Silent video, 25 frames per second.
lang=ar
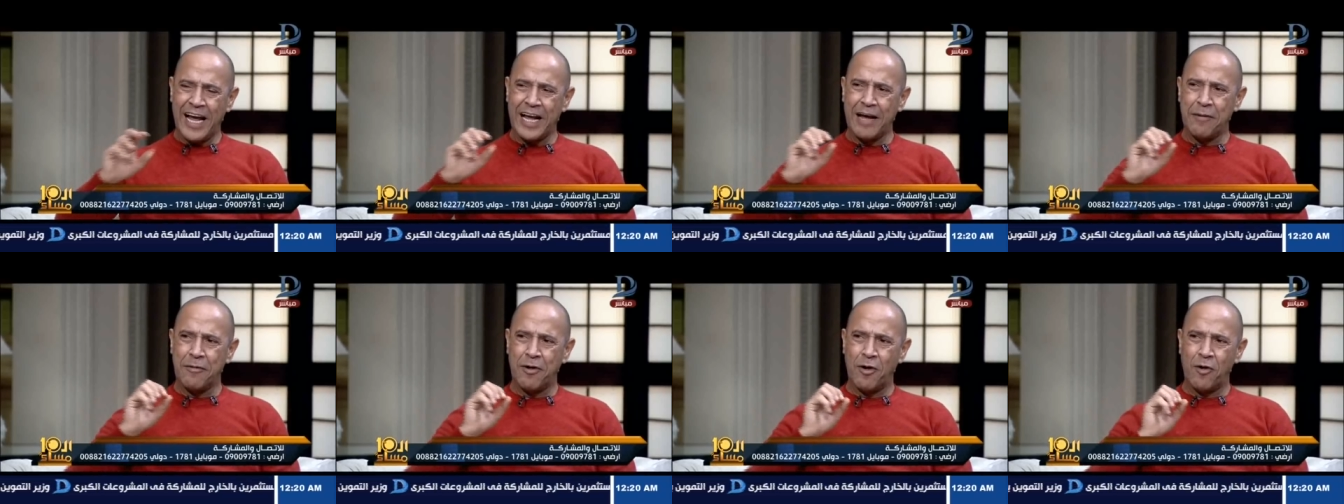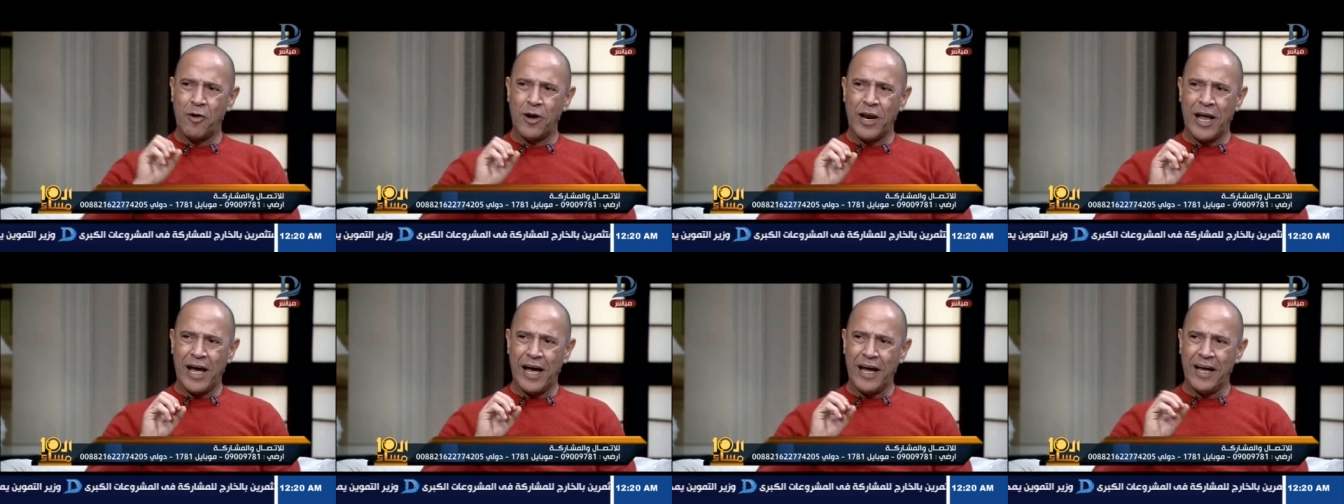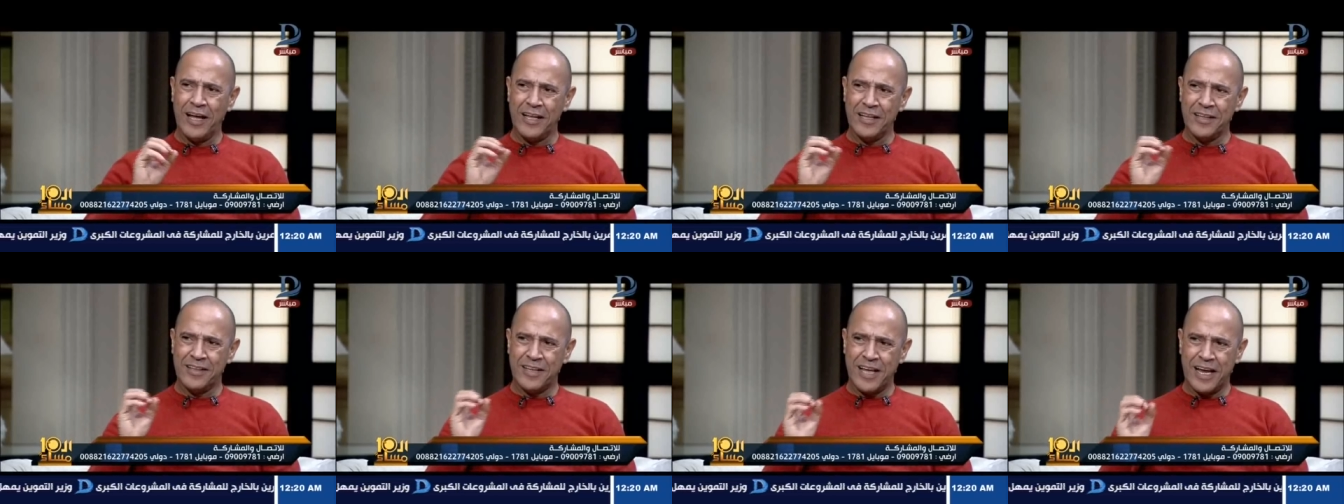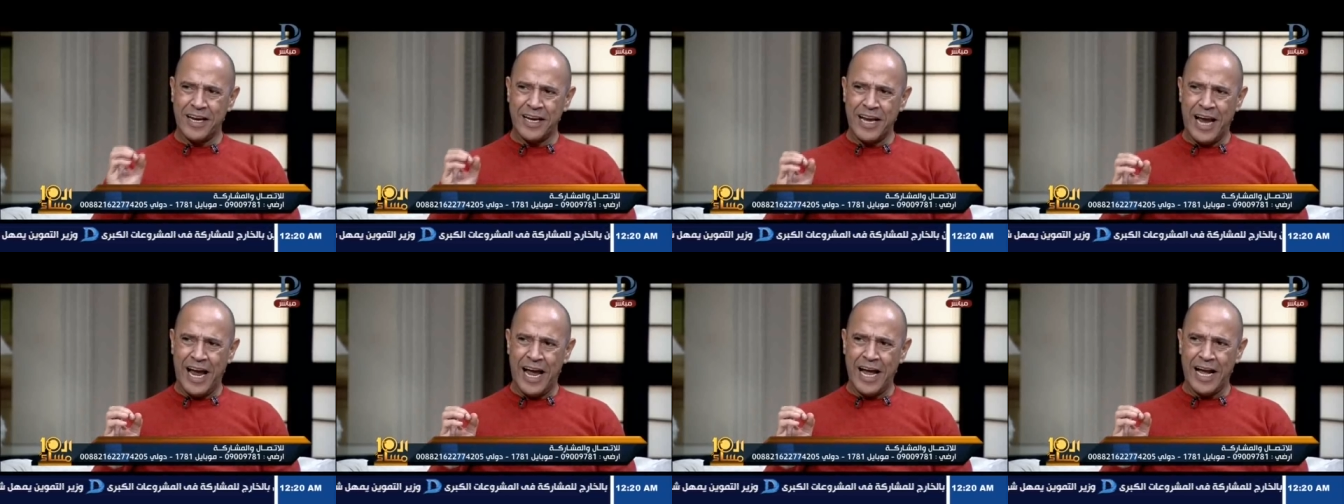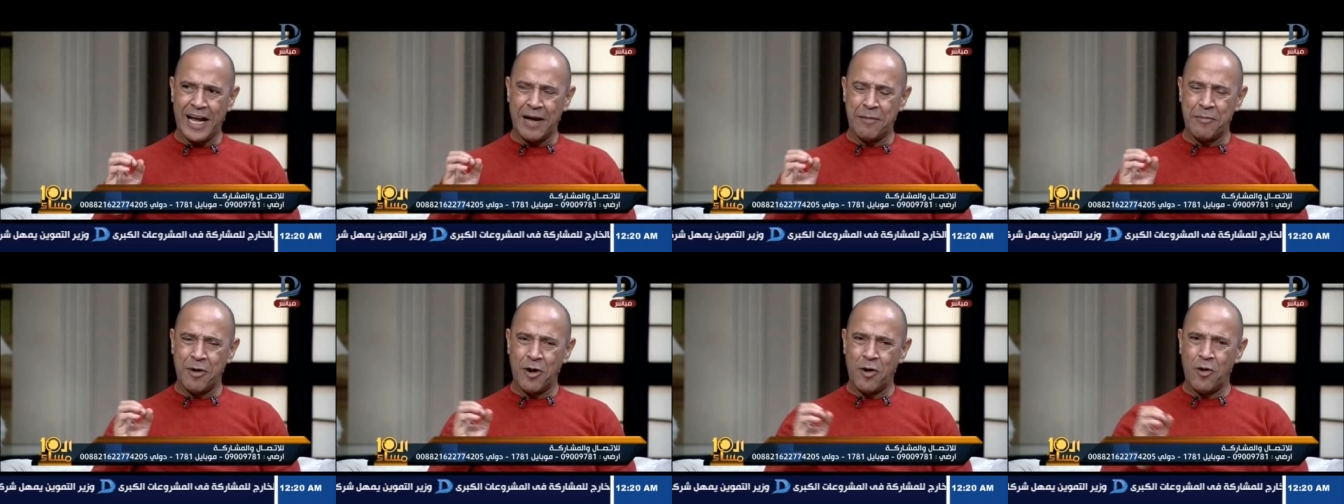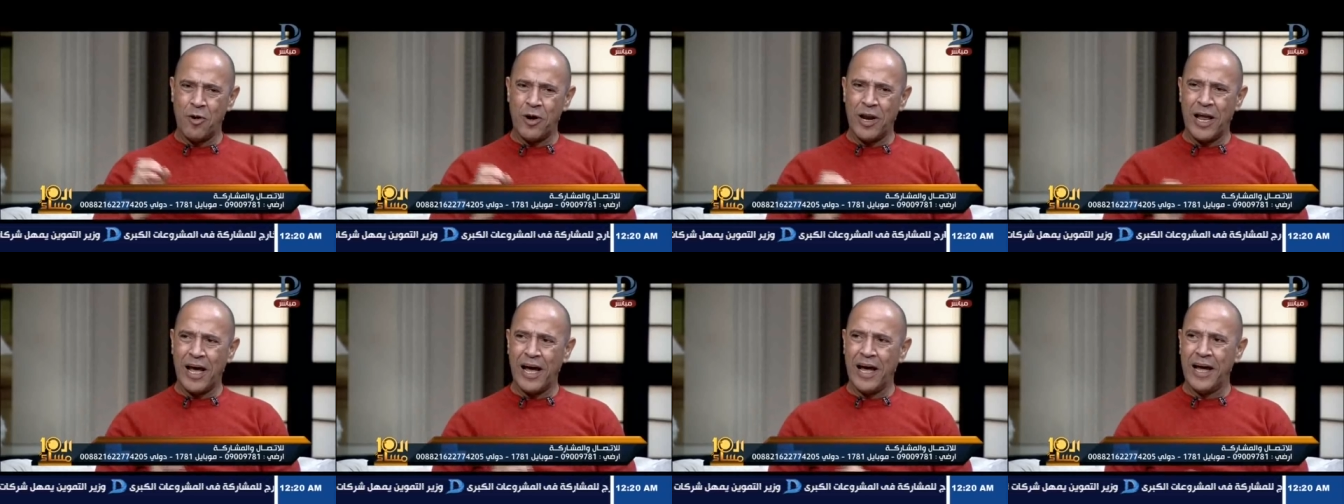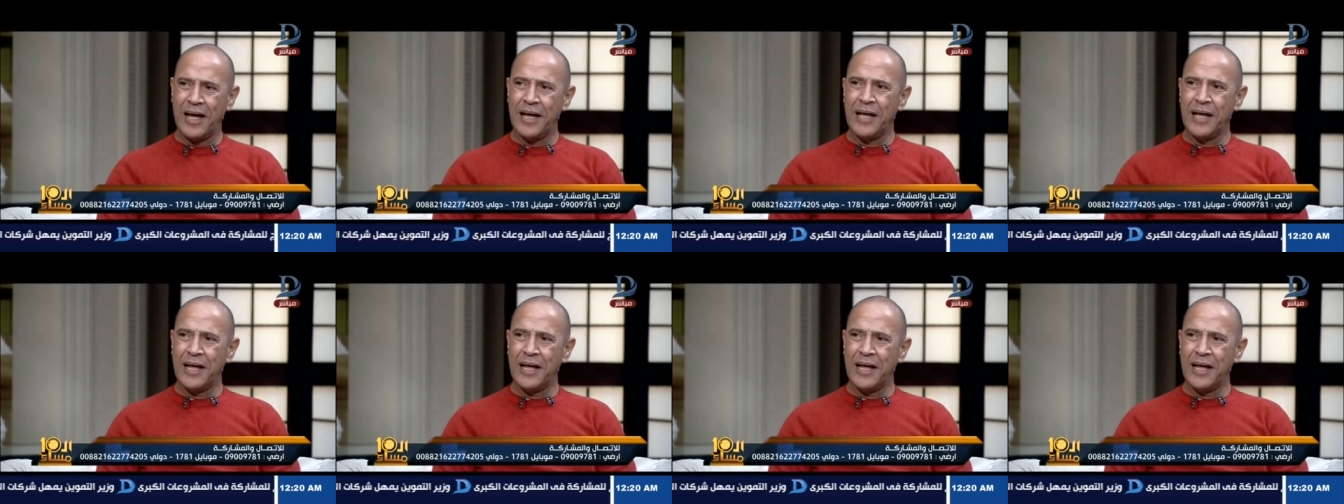يعني بقولها تاني حاجه بقولها مطلوب